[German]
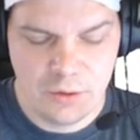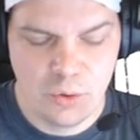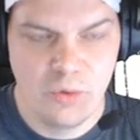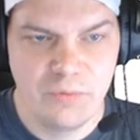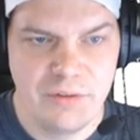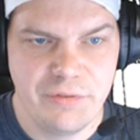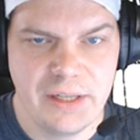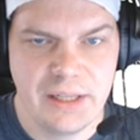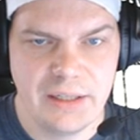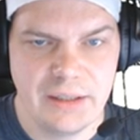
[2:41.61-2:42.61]
Gucken, wie
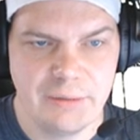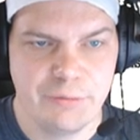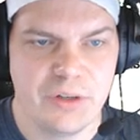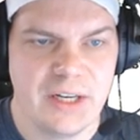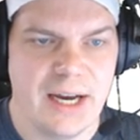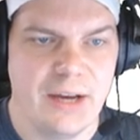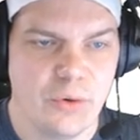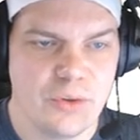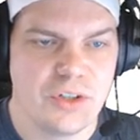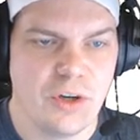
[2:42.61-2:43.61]
viel von den
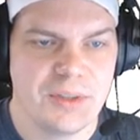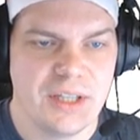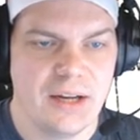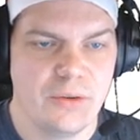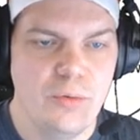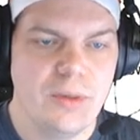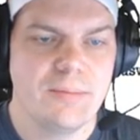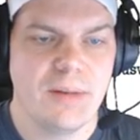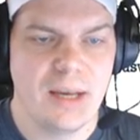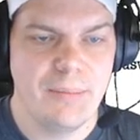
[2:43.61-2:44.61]
91 Kommentaren
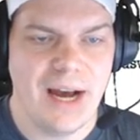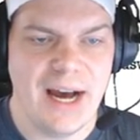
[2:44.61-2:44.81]
übrig bleiben.